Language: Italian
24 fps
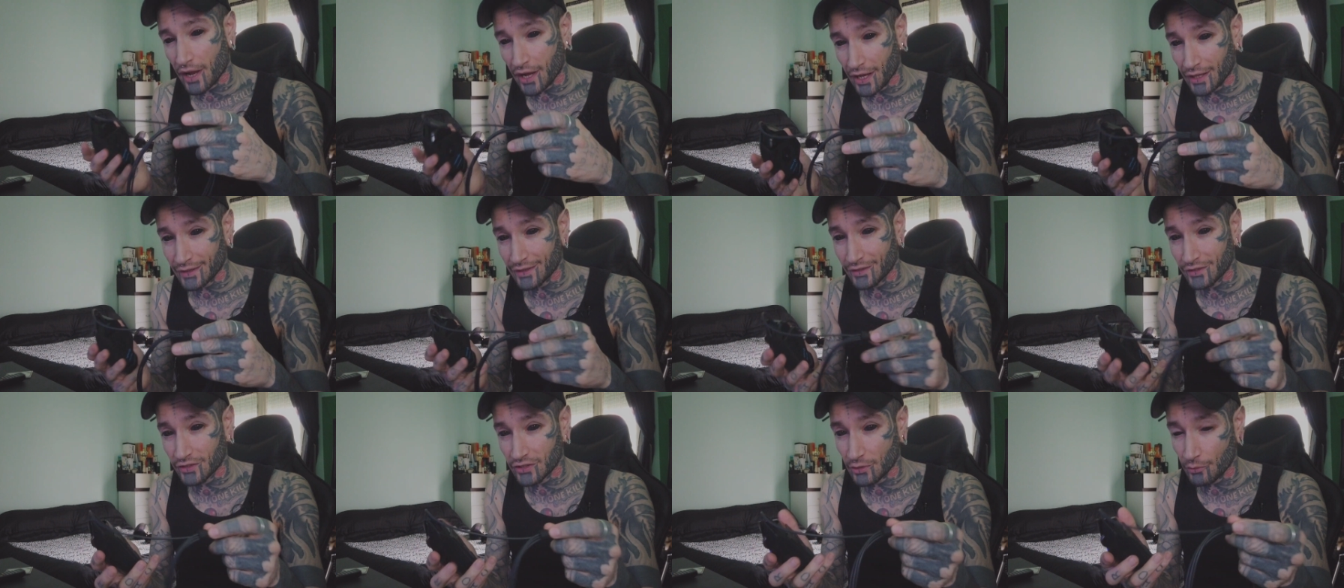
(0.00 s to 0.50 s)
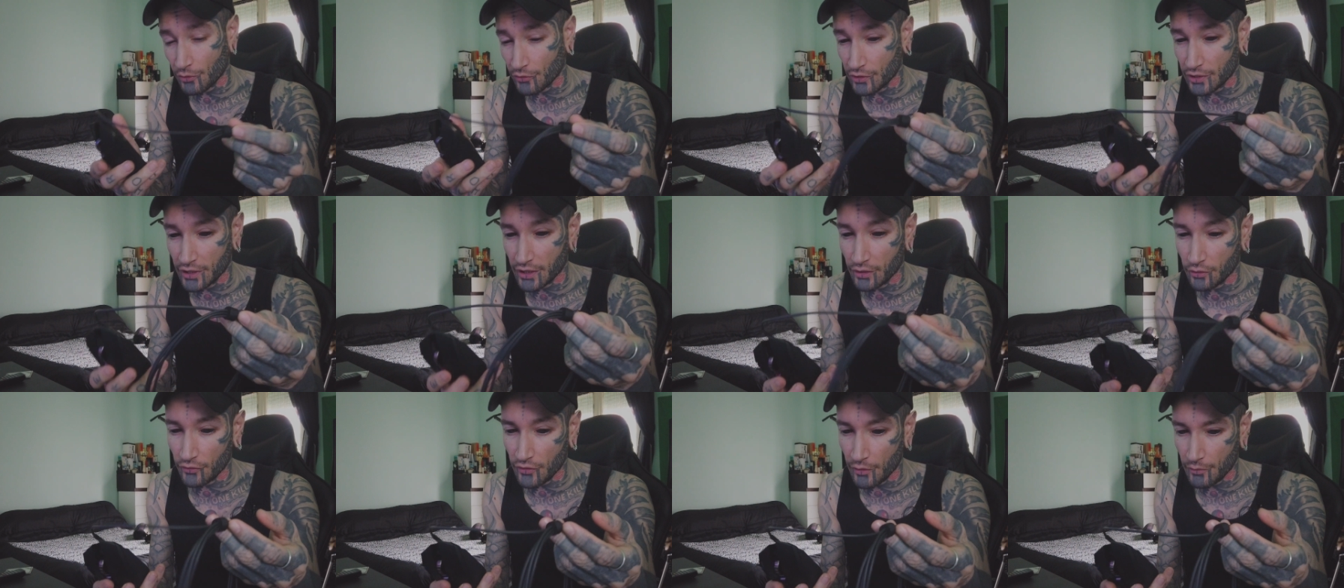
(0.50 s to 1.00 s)
ma adesso andiamo a
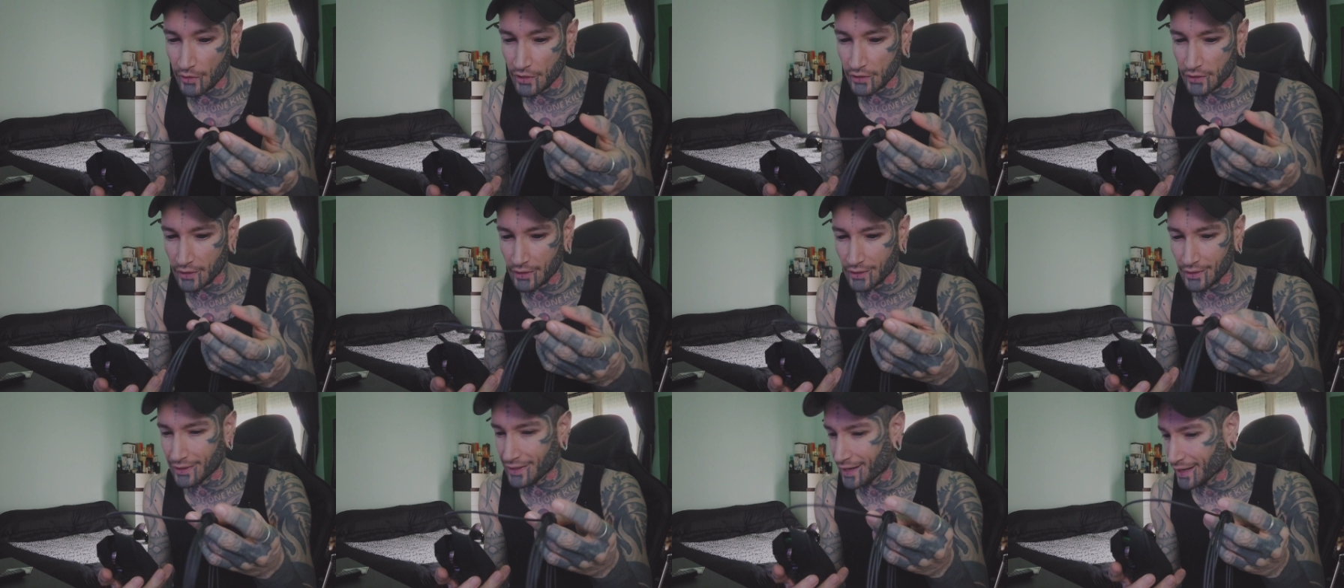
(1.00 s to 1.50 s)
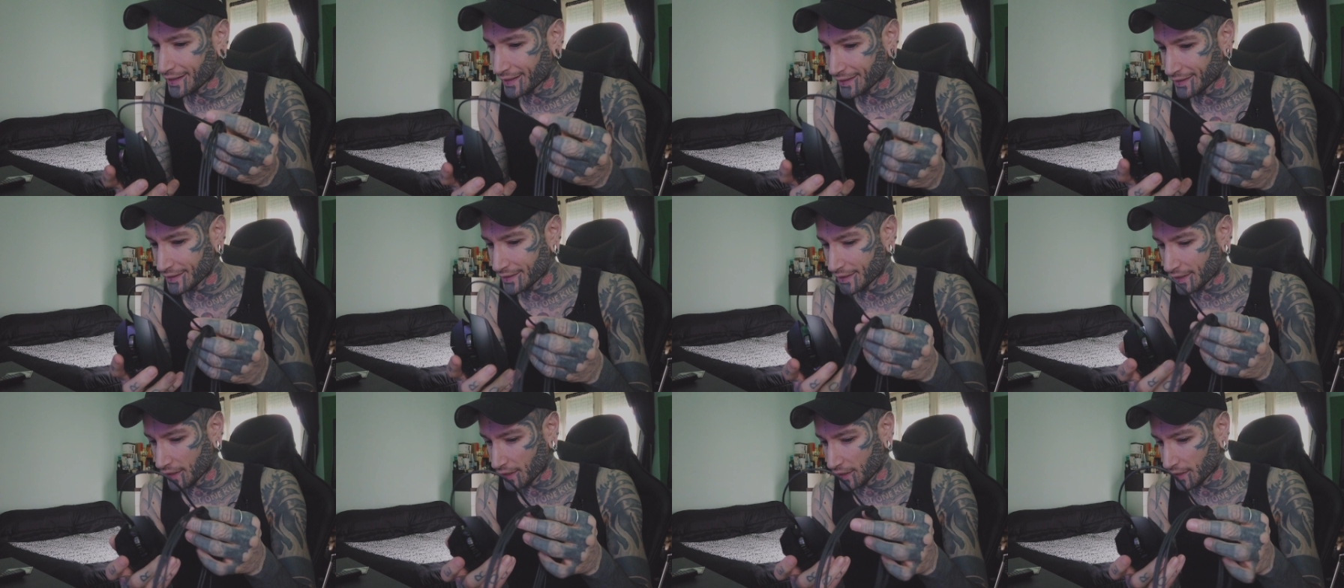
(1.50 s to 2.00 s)
vedere ovviamente la
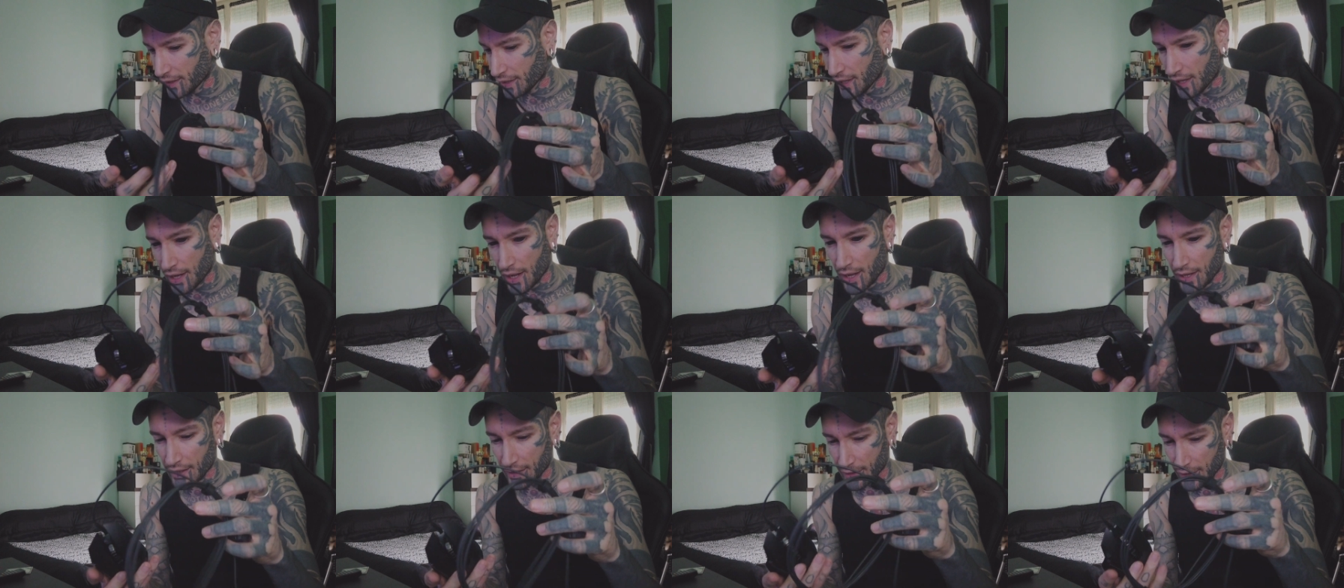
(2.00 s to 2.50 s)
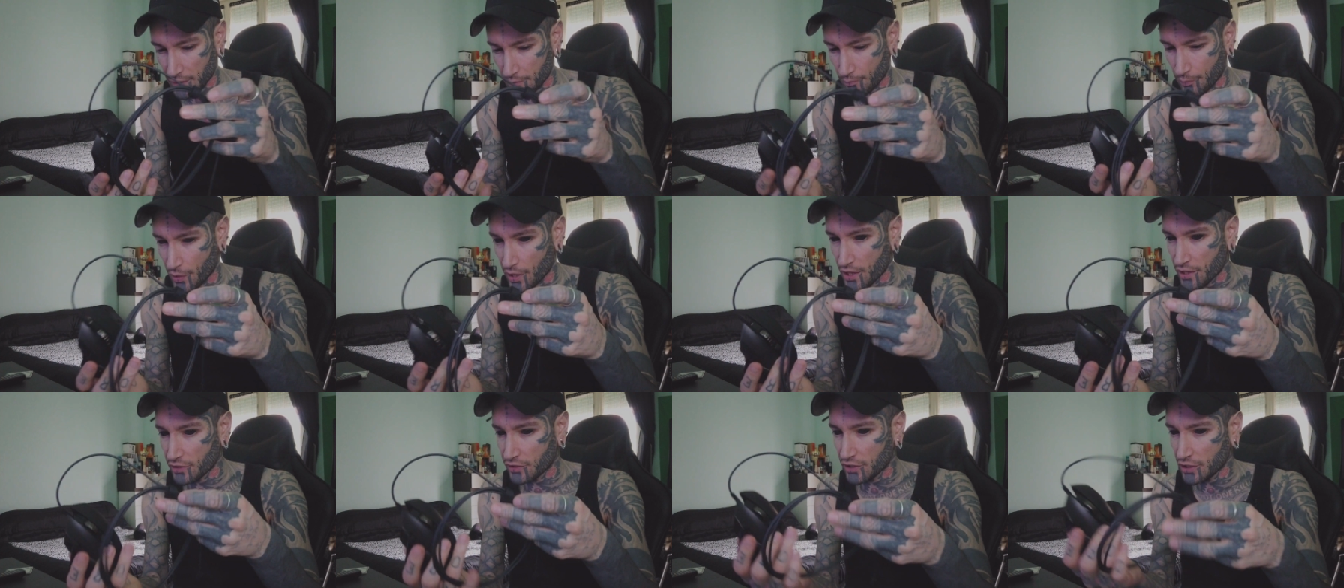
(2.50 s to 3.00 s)
chicca che ha anche i
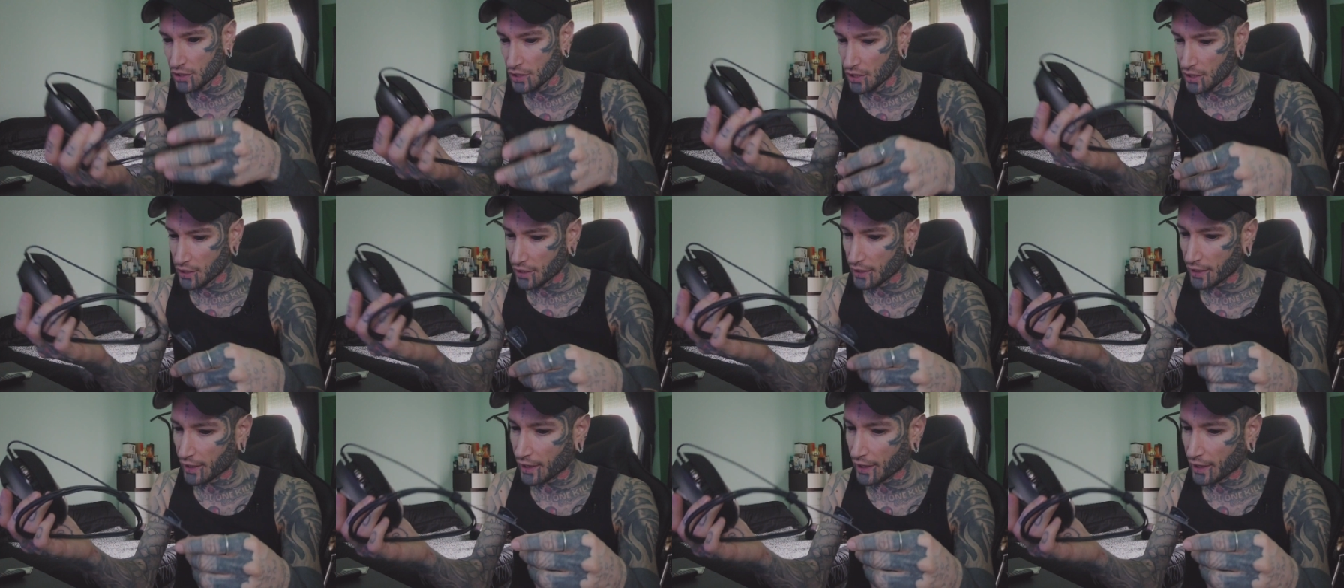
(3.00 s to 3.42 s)
pesi.